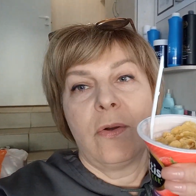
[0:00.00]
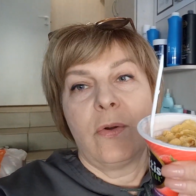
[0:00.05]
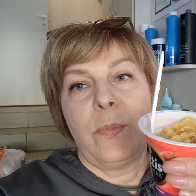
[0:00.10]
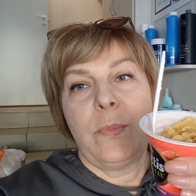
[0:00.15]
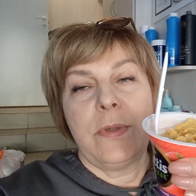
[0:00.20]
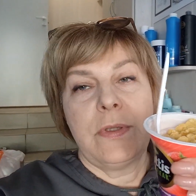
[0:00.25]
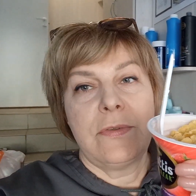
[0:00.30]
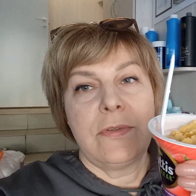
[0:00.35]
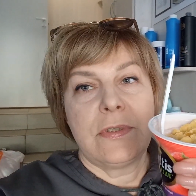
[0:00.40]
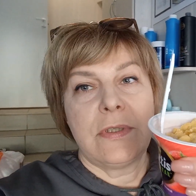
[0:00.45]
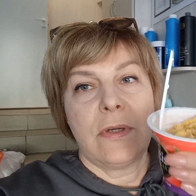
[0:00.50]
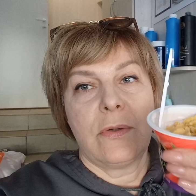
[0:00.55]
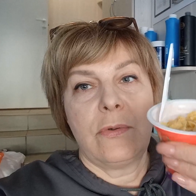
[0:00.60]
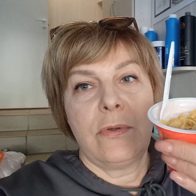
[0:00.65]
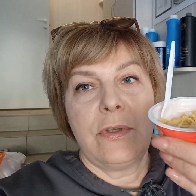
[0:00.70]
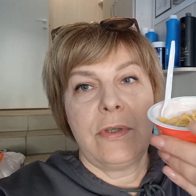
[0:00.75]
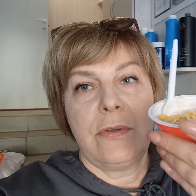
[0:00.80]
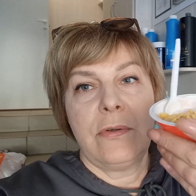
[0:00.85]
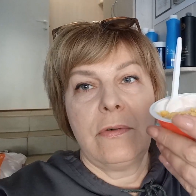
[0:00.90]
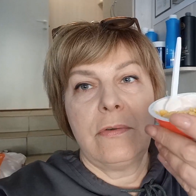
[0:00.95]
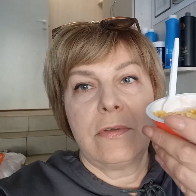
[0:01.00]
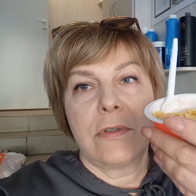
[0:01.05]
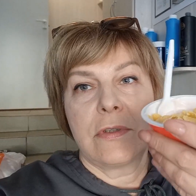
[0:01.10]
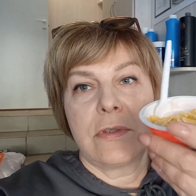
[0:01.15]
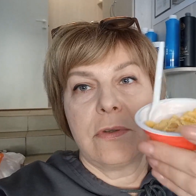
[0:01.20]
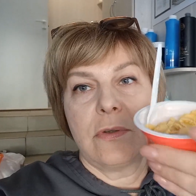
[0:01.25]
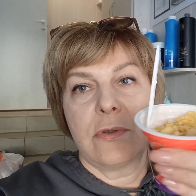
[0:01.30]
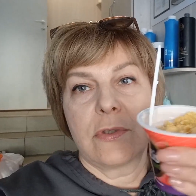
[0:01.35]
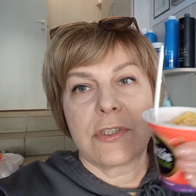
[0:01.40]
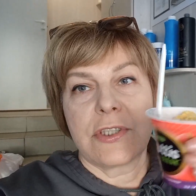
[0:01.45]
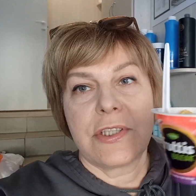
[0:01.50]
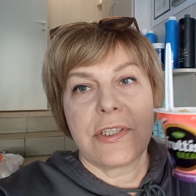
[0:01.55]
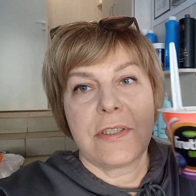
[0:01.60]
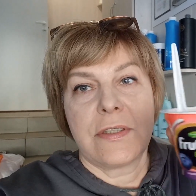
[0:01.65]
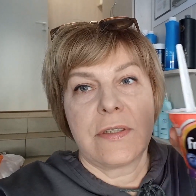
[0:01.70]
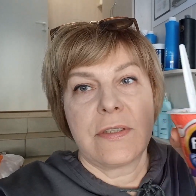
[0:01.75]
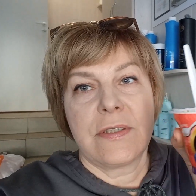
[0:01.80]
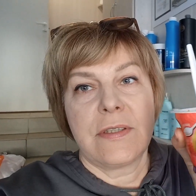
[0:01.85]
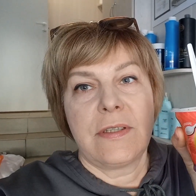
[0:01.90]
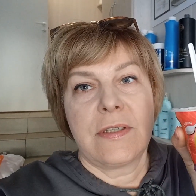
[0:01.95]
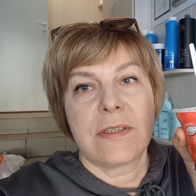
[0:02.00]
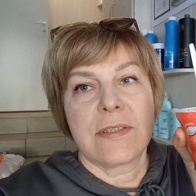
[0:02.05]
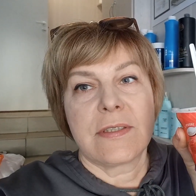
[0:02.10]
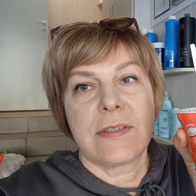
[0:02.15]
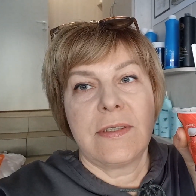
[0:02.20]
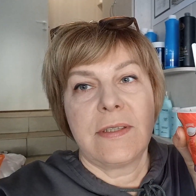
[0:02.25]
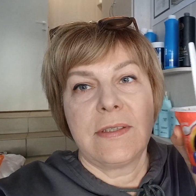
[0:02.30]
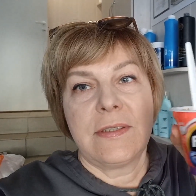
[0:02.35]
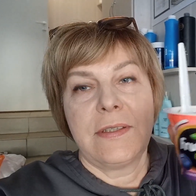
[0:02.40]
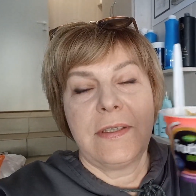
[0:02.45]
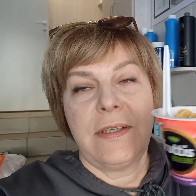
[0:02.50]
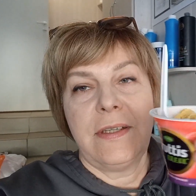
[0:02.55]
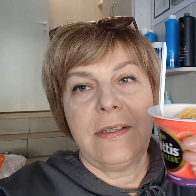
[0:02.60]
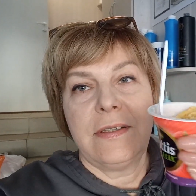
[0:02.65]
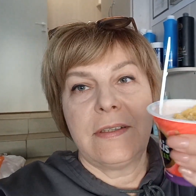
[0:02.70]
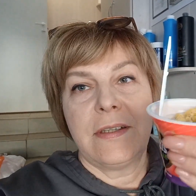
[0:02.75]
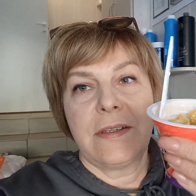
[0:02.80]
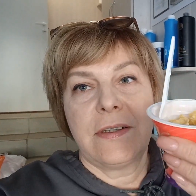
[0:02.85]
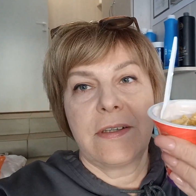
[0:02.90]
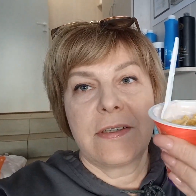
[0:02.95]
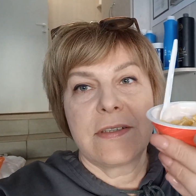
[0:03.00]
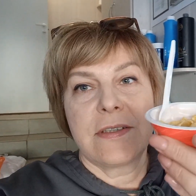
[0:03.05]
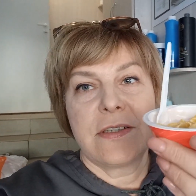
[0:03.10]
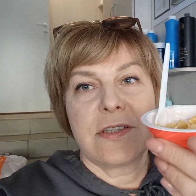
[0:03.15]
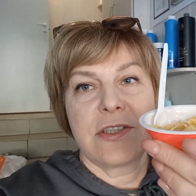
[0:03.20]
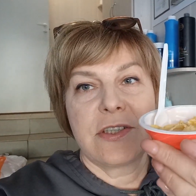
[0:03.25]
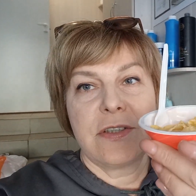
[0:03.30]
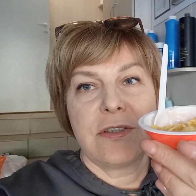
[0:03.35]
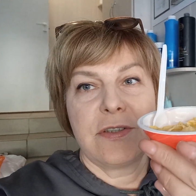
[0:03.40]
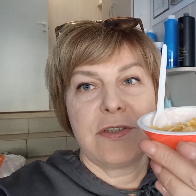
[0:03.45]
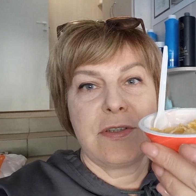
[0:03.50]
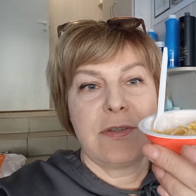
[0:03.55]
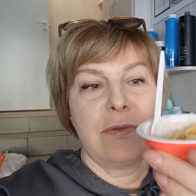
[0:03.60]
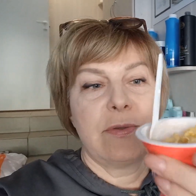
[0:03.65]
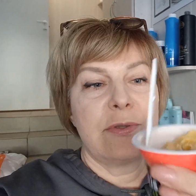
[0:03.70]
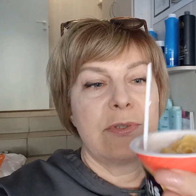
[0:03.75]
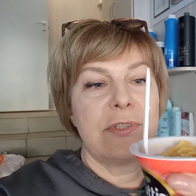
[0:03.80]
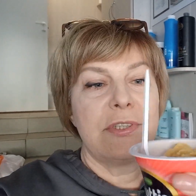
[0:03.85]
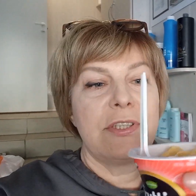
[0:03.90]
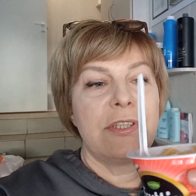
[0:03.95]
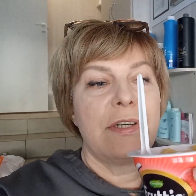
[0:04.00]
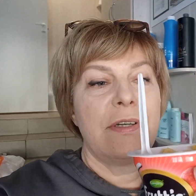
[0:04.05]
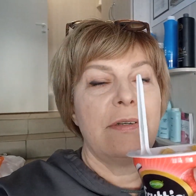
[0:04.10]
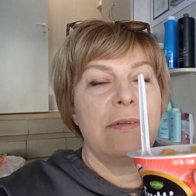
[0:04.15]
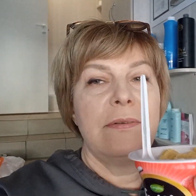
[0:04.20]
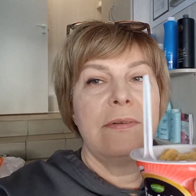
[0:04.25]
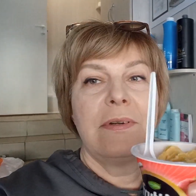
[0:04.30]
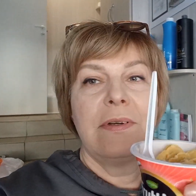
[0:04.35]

Купила вот такой йогурт, ложечка раскладная, такая разложилась ложечка,